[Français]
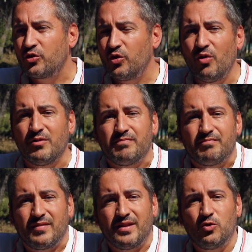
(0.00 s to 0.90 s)
que
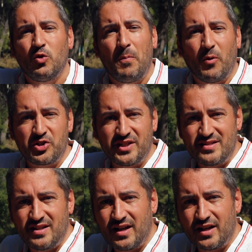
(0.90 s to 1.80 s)
nos
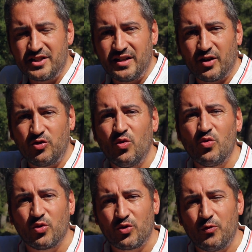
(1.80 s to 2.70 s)
prochaines
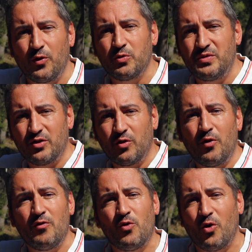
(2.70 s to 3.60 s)
générations, nos enfants, nos
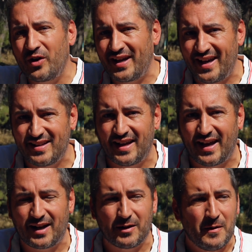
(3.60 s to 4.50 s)
petits-enfants vont recréer des
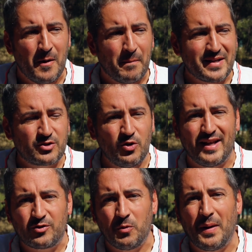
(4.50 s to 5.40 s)
règles parce que
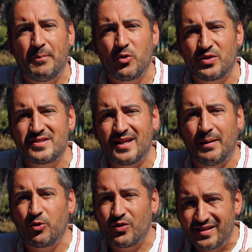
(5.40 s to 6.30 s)
l'être humain a besoin de ça,
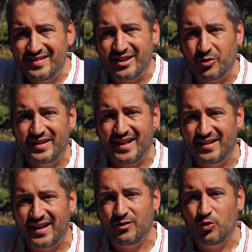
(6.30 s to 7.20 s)
a besoin d'être
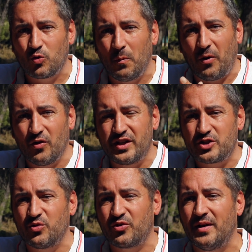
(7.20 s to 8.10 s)
cadré, de comprendre des
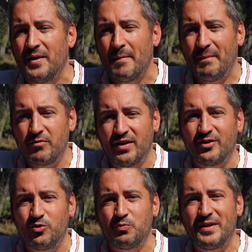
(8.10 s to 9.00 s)
choses. Bah
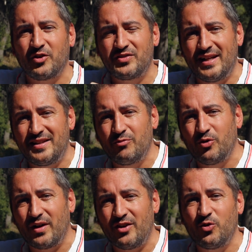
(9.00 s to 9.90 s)
voilà, tu te mets dans tel type
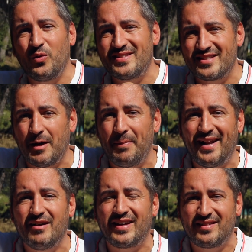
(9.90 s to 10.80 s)
de relation et ça
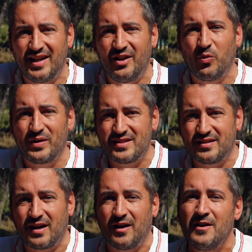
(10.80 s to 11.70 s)
s'appelle avec tel nom,
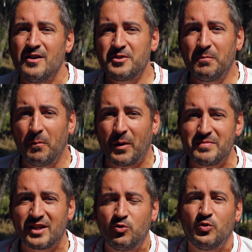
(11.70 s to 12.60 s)
etc. Seulement le
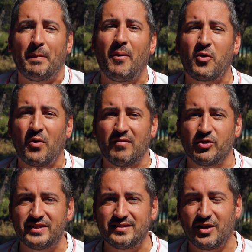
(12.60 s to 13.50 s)
problème c'est que tout n'a pas encore
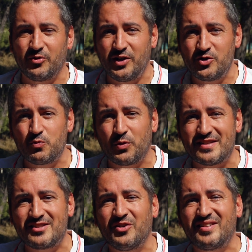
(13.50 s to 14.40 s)
inventé ça. On est juste pour
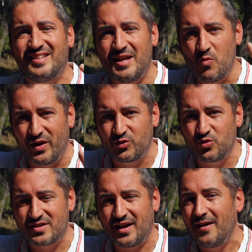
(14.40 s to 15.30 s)
l'instant témoin de
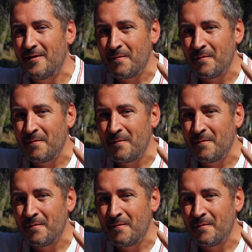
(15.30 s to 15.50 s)
tout ça,